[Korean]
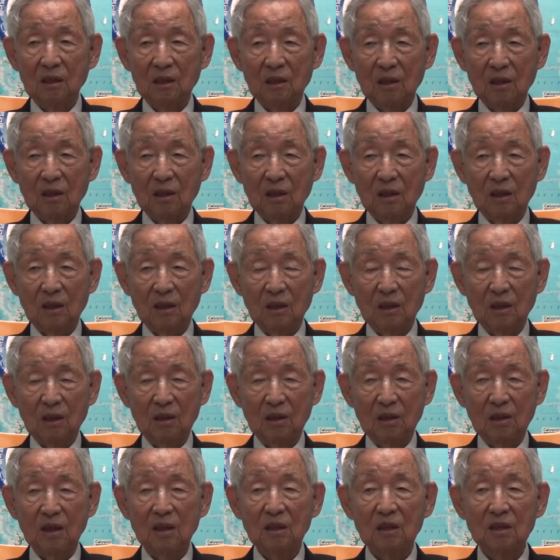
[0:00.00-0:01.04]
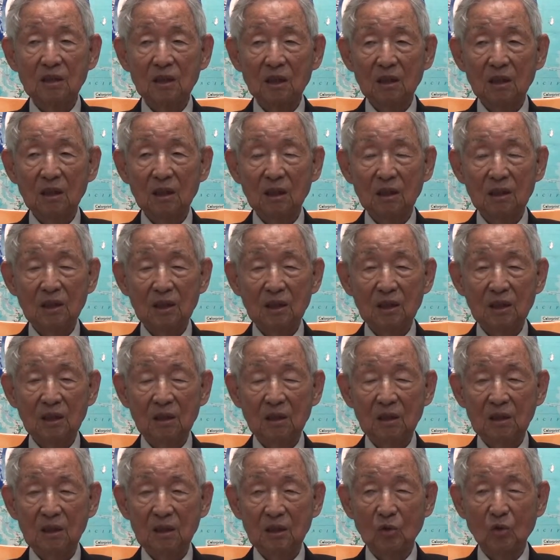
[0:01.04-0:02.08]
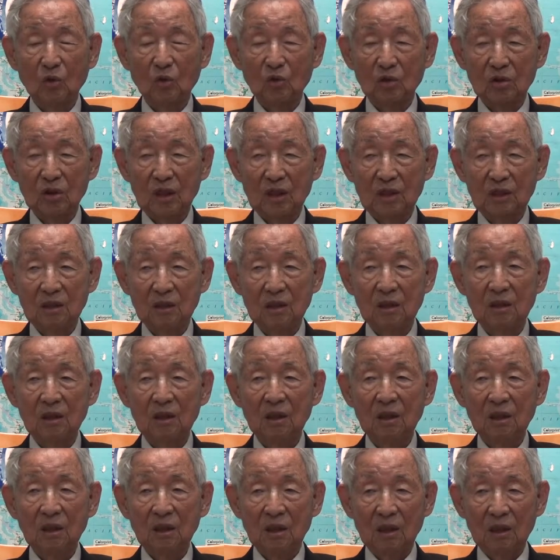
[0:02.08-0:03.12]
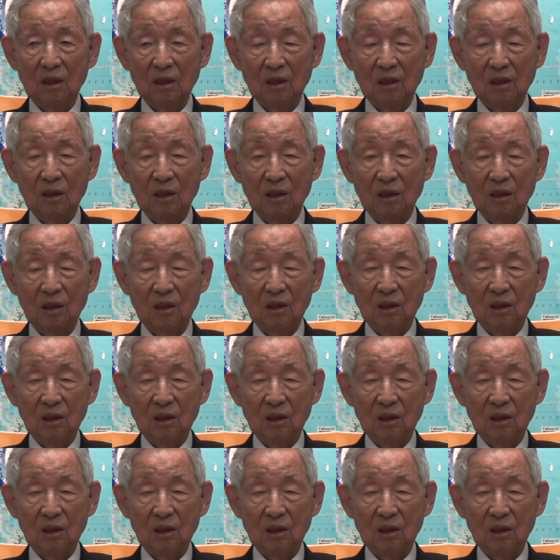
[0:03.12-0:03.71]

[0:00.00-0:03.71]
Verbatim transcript: 어, 영적인 지도를 하는 어,